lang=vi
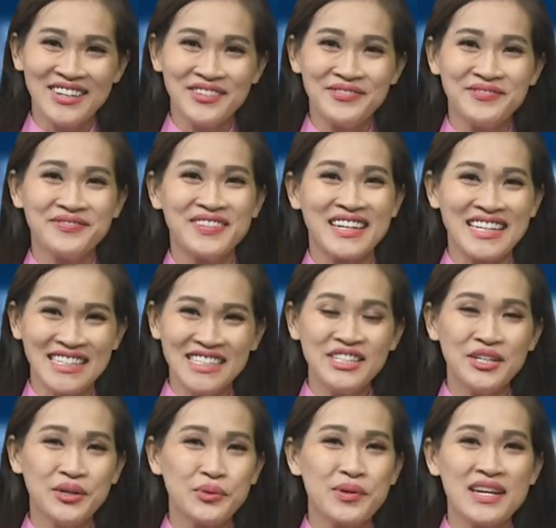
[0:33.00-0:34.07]
Và kính
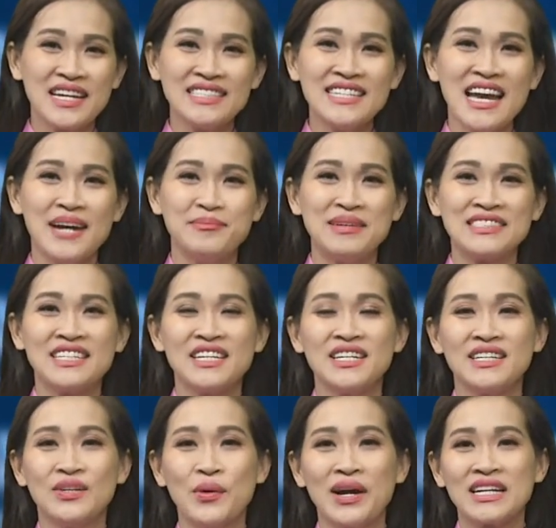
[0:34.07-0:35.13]
thưa quý khán giả, bản
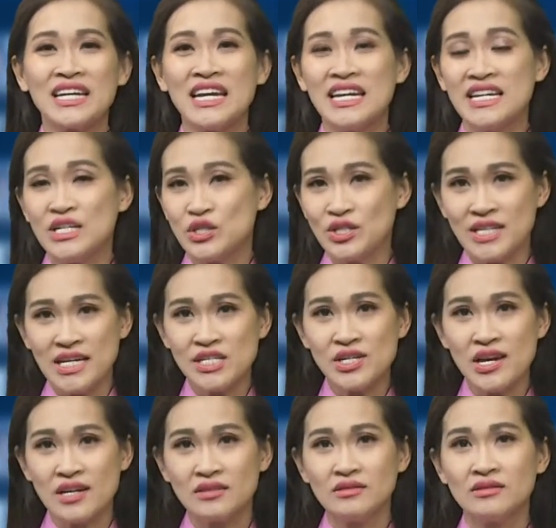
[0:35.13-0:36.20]
tin Hoa Kỳ đã cho thấy
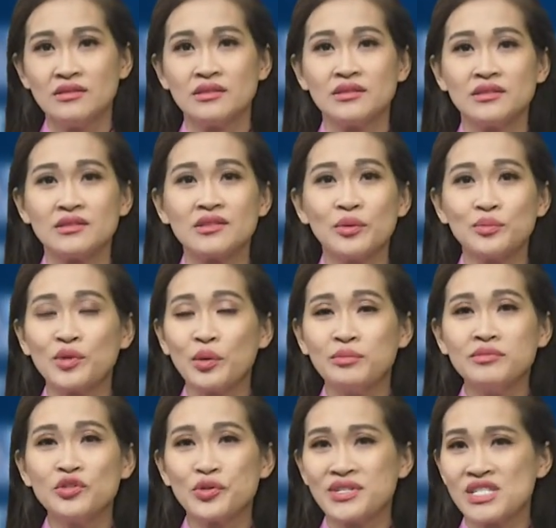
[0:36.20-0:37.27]
rằng Tổng
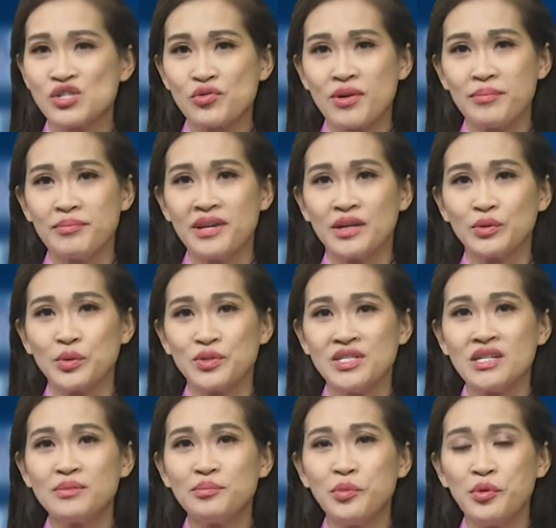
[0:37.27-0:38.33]
thống Donald Trump đã tổ
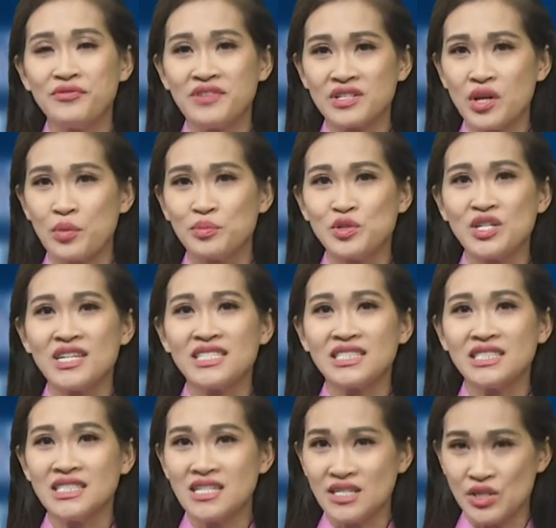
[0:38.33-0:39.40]
chức buổi vận động tranh
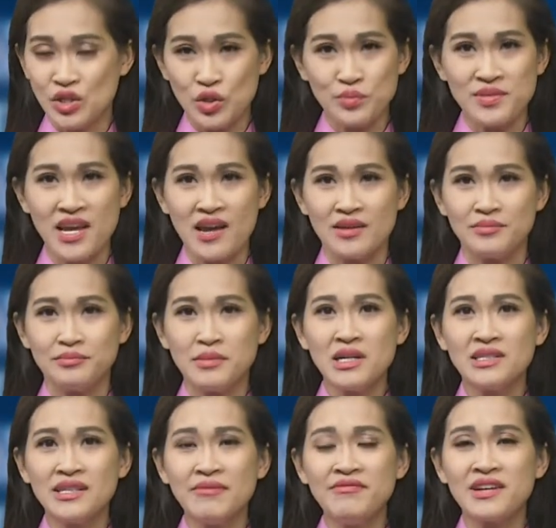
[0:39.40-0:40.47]
cử trong nhà bất
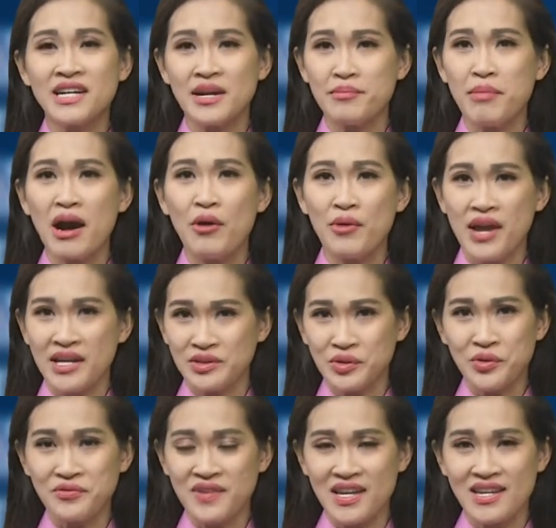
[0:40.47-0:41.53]
chấp về cảnh báo nCoV.